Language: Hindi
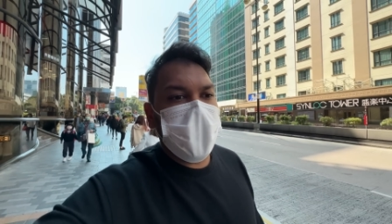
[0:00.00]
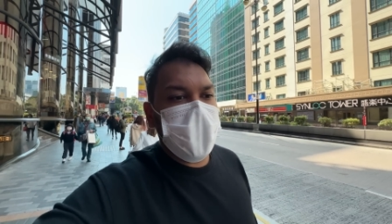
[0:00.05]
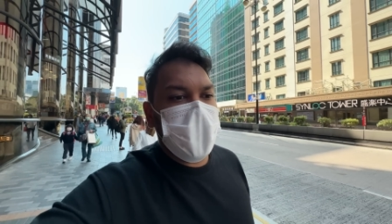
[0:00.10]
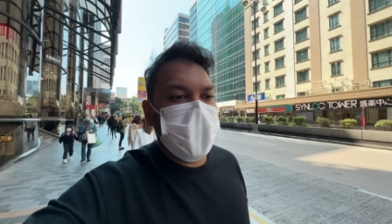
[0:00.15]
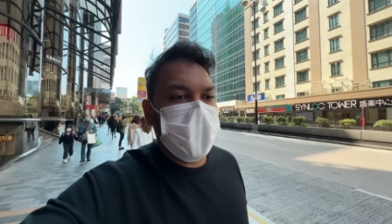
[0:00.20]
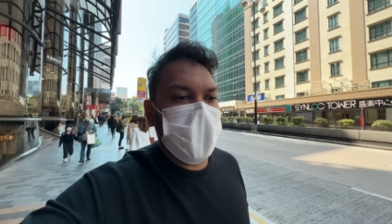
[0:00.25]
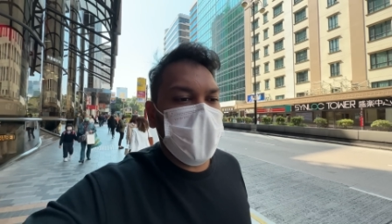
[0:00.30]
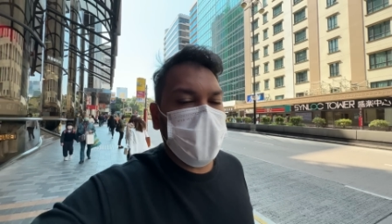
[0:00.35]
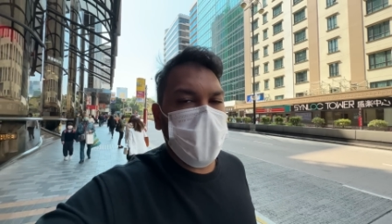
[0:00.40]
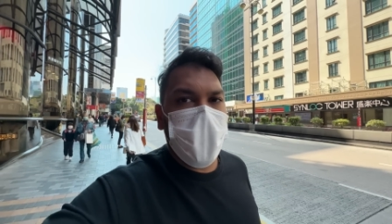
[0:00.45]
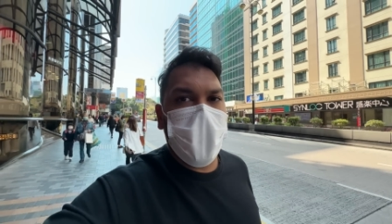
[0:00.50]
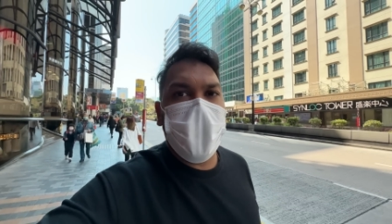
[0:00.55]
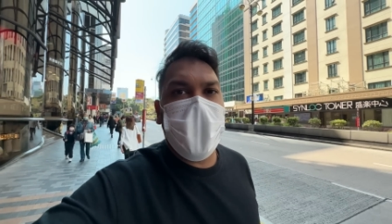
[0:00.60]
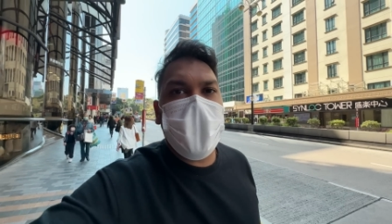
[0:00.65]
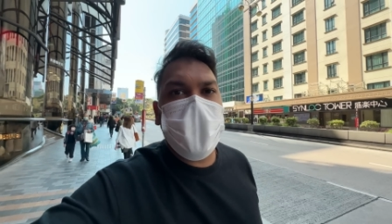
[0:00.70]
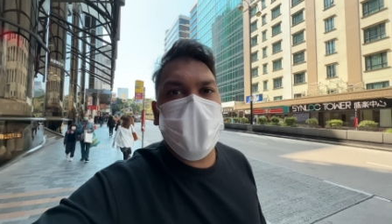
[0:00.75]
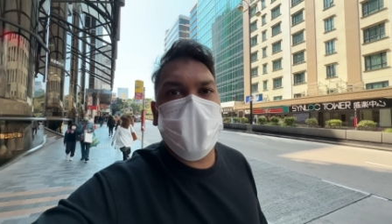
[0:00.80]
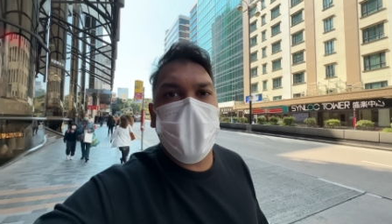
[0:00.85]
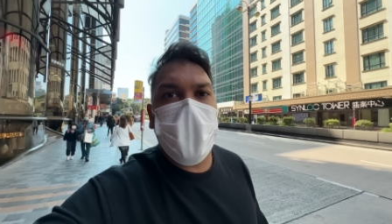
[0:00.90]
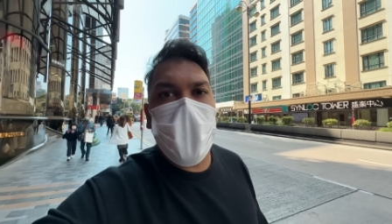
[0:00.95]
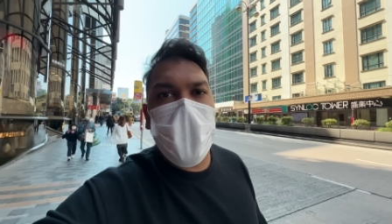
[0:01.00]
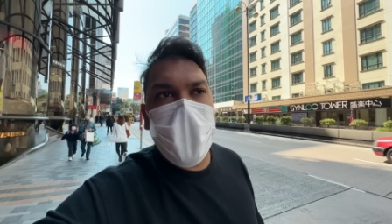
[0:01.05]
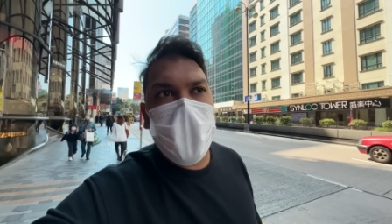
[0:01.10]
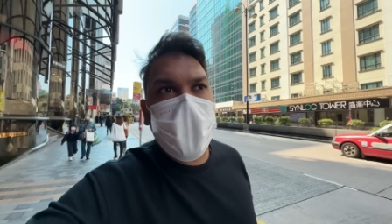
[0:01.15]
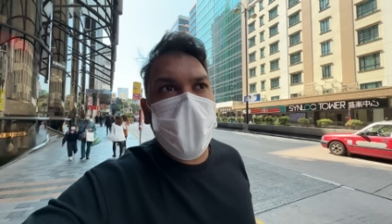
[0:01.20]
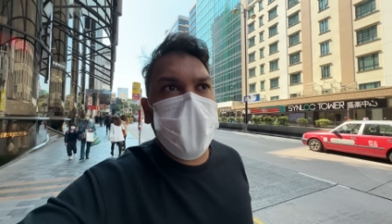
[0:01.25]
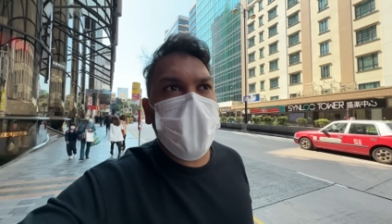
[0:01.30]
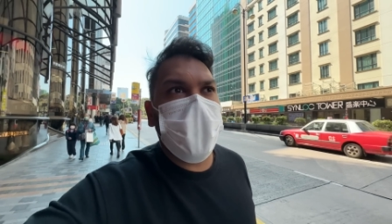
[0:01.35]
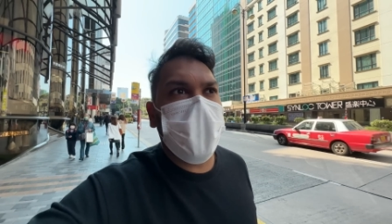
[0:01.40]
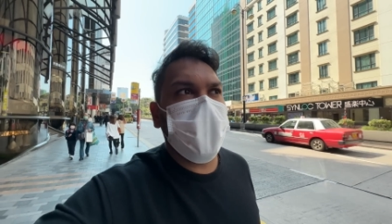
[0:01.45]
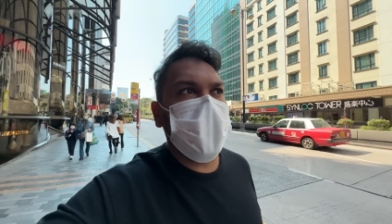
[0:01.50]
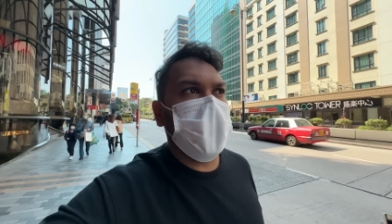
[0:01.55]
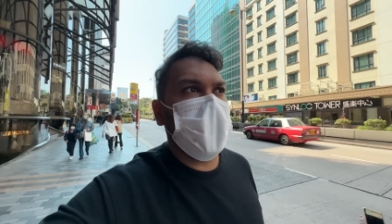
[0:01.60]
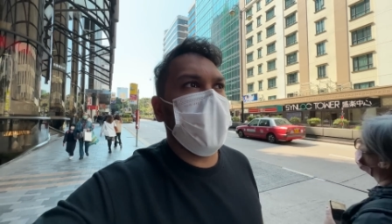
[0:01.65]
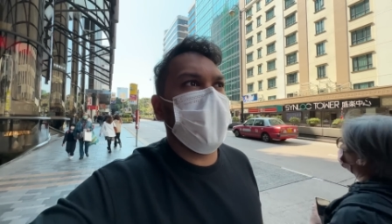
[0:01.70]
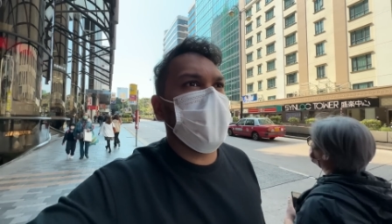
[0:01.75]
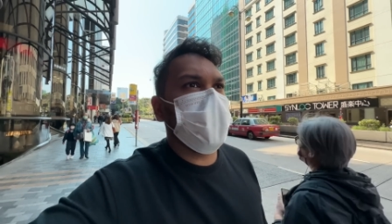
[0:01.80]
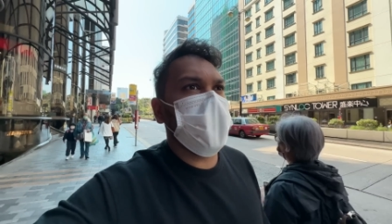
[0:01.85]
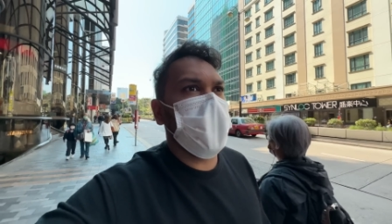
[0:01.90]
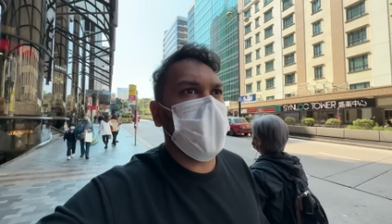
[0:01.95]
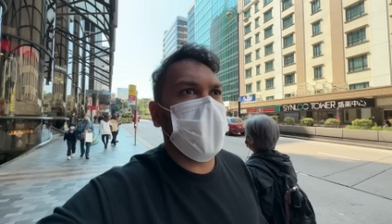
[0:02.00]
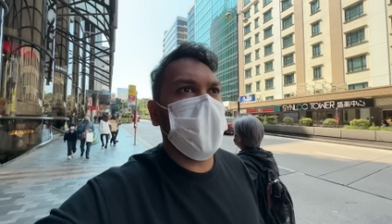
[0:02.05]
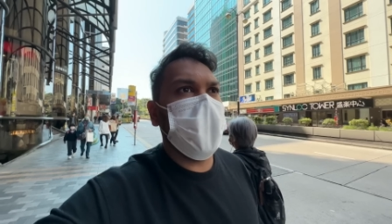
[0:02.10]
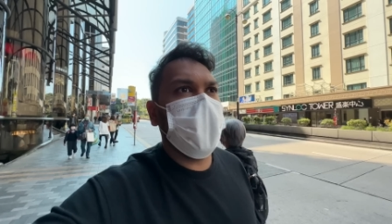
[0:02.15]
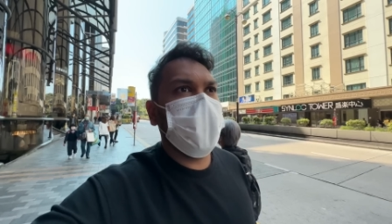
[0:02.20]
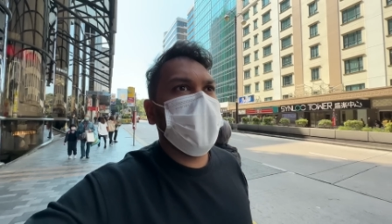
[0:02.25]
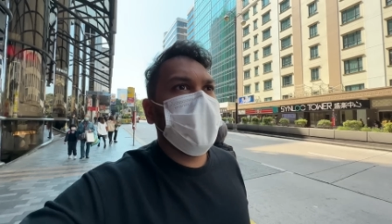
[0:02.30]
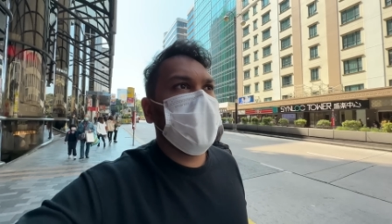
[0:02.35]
जाते हैं तो हमारा सौ हांगकॉन्ग डॉलर में काम हो जाएगा